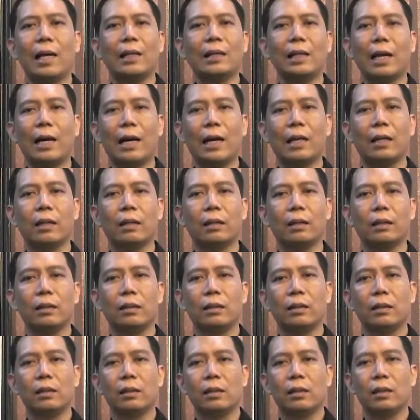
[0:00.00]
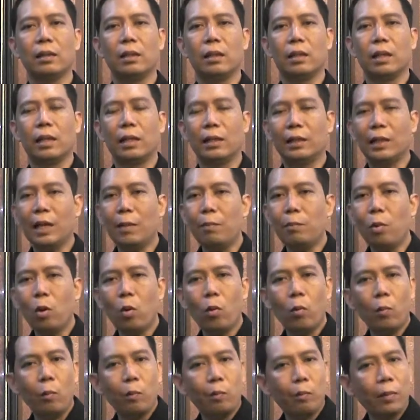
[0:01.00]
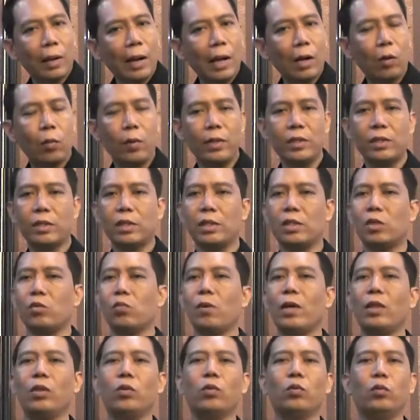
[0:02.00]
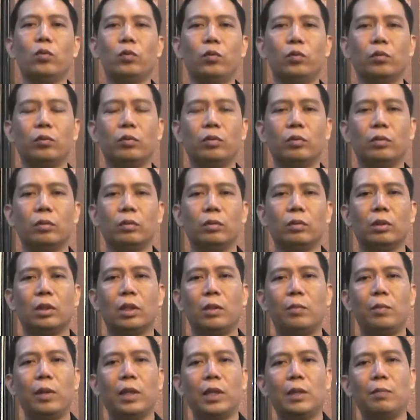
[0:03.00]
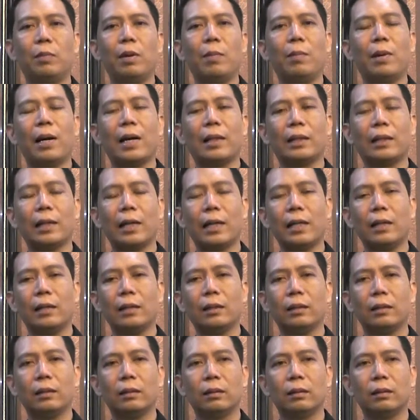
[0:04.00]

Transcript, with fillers: katakan, kita mau melakukan sesuatu, tiba-tiba mengatakan,